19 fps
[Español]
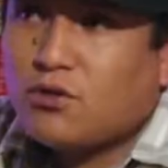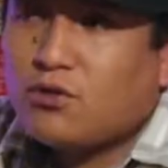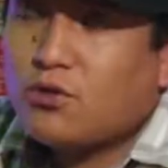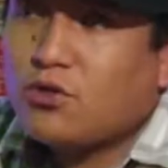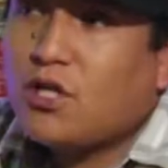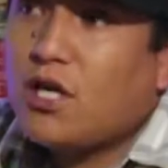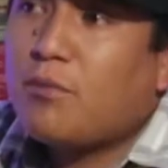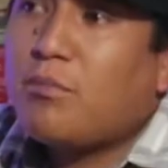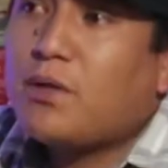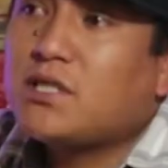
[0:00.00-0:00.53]
Cuando
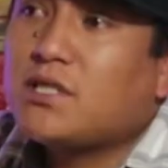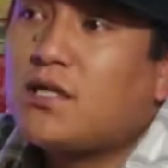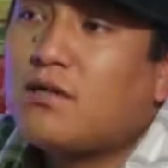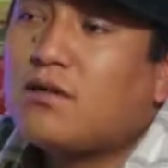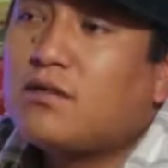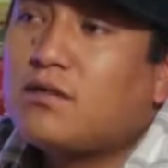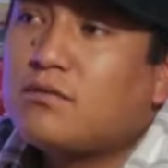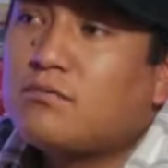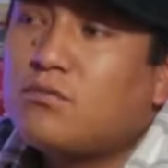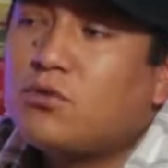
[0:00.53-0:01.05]
ya
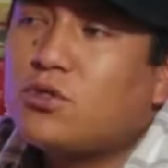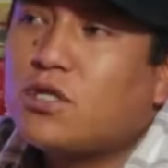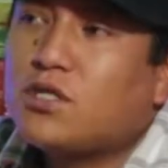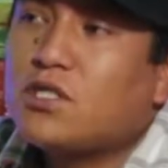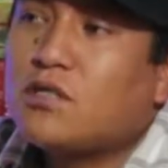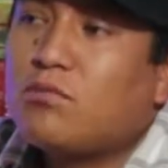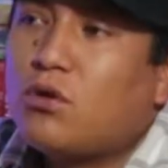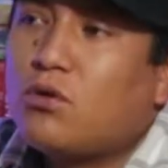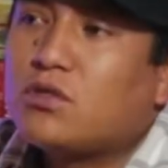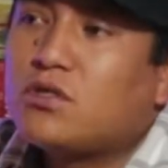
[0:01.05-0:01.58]
pasaron muchas
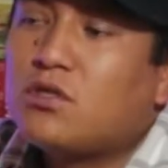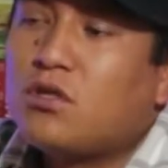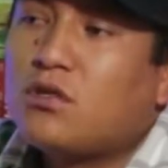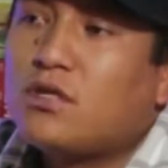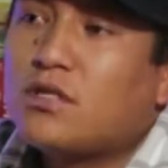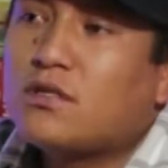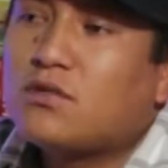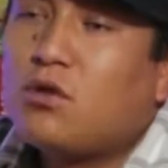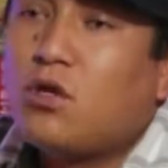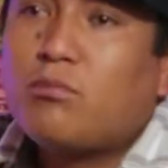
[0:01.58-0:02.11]

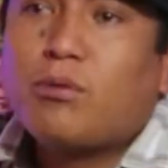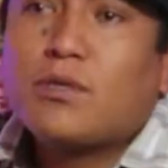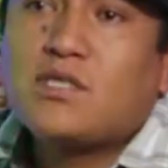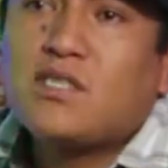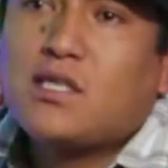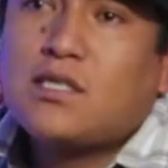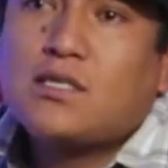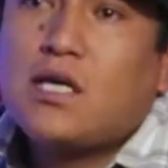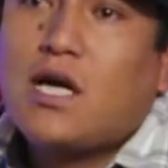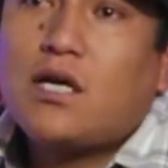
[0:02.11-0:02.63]
revoluciones, golpes
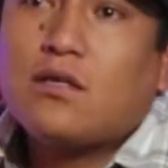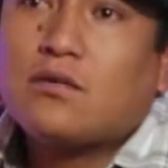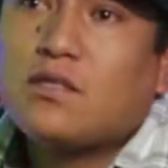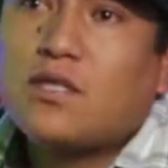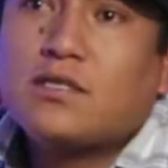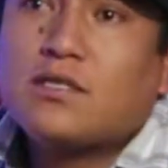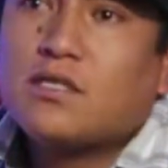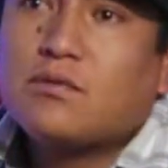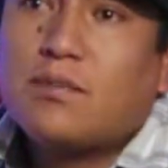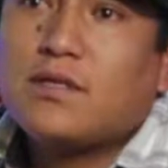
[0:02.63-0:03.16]
de Estado,
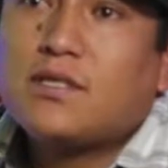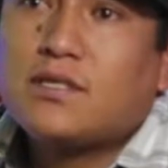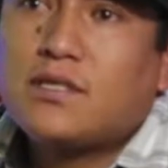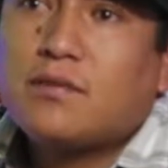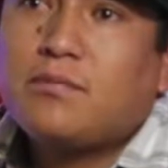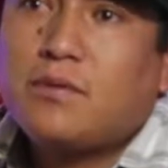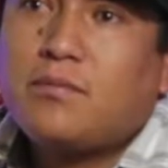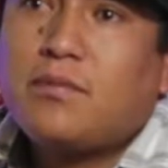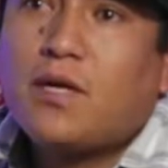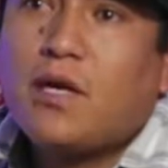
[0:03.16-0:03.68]
que esas veces
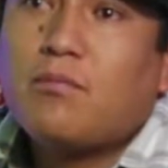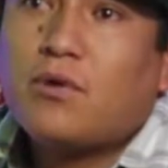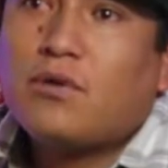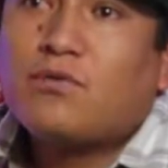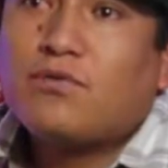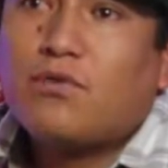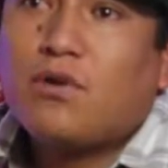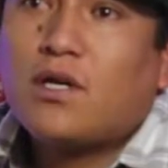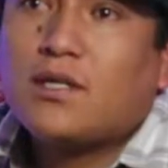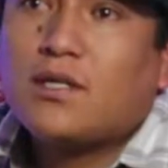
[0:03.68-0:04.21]
se vivía muy
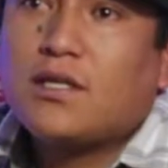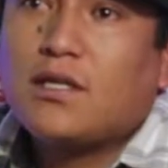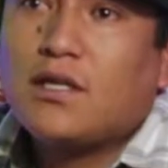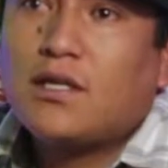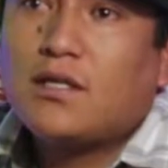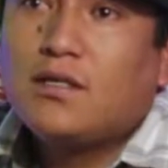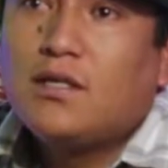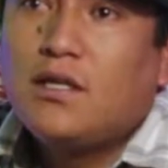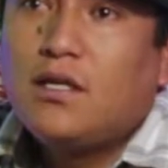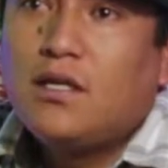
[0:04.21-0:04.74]

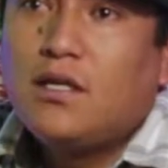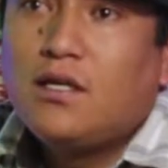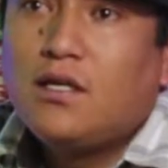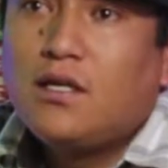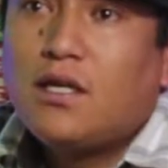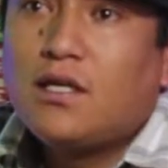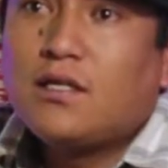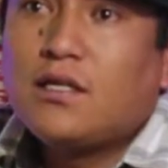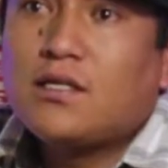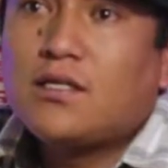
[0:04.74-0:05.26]
fuerte
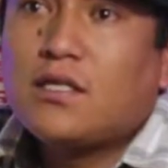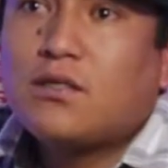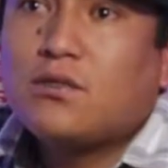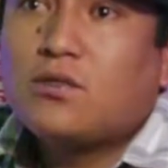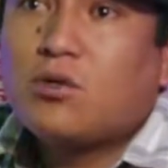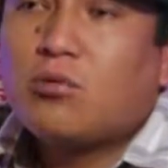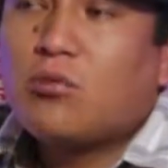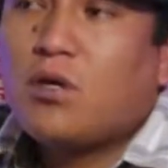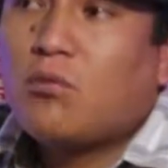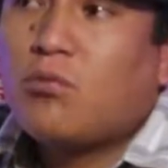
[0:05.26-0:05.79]
en el
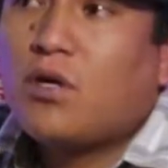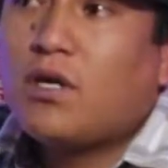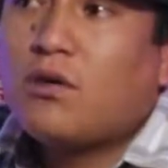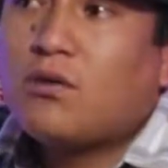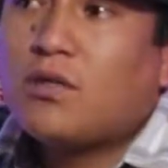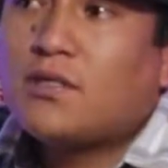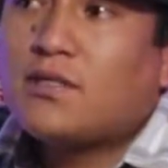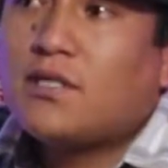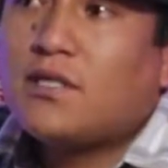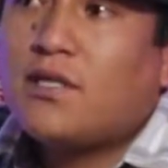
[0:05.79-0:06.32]
centro, mi abuelo
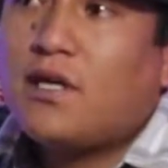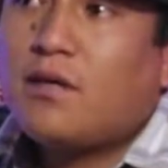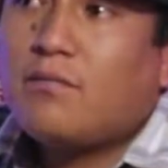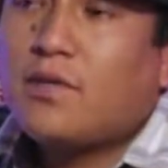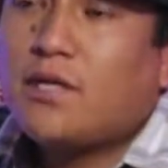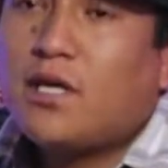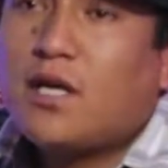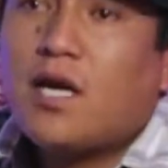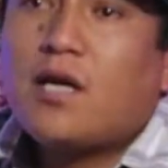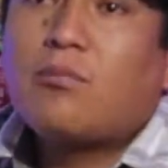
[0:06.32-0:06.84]
decide
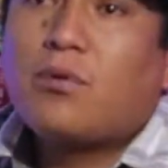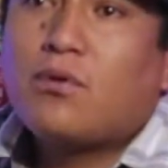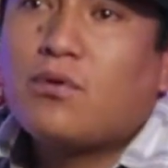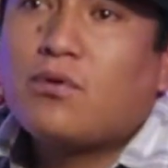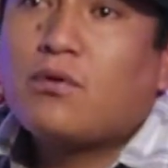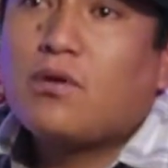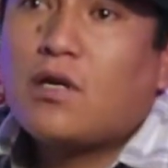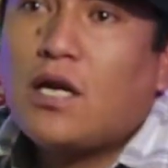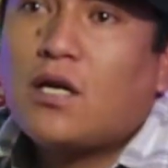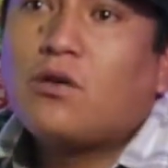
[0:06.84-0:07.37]
emigrar por
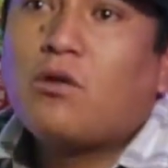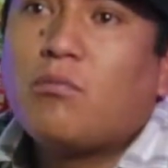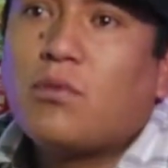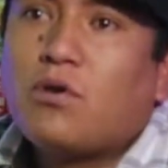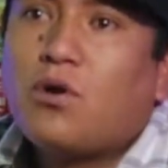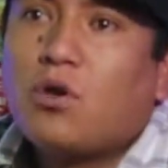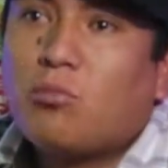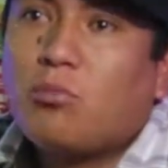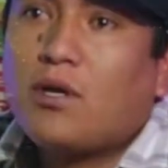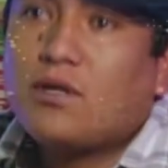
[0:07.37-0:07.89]
un, algo
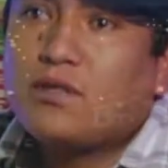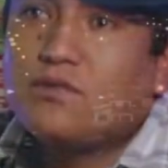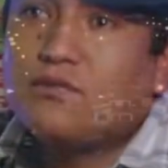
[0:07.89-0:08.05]
mejor para